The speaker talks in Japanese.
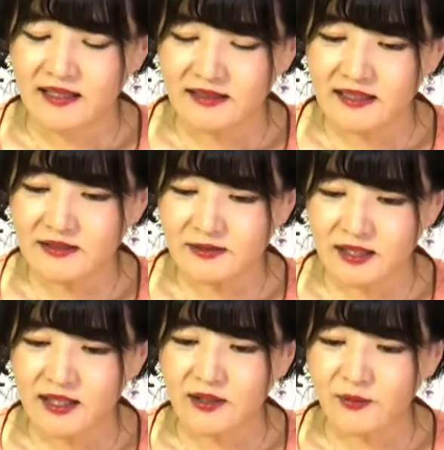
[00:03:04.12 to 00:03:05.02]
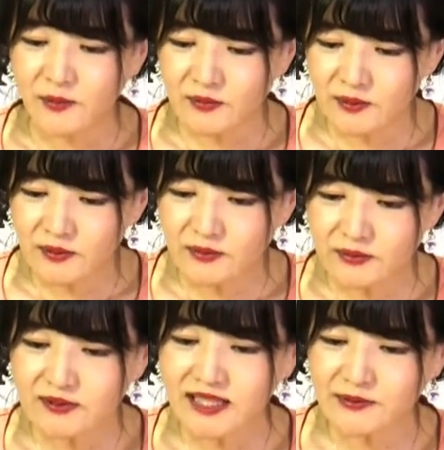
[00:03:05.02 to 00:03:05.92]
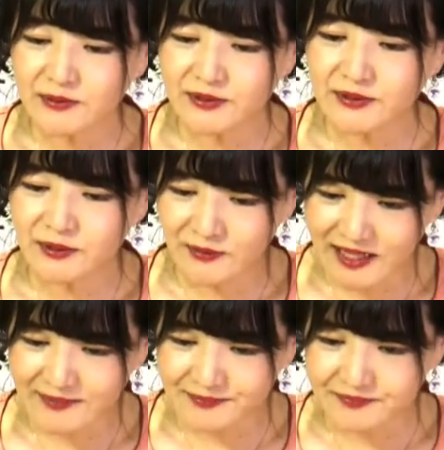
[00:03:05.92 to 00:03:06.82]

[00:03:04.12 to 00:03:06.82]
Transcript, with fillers: ですのでこの歌というのは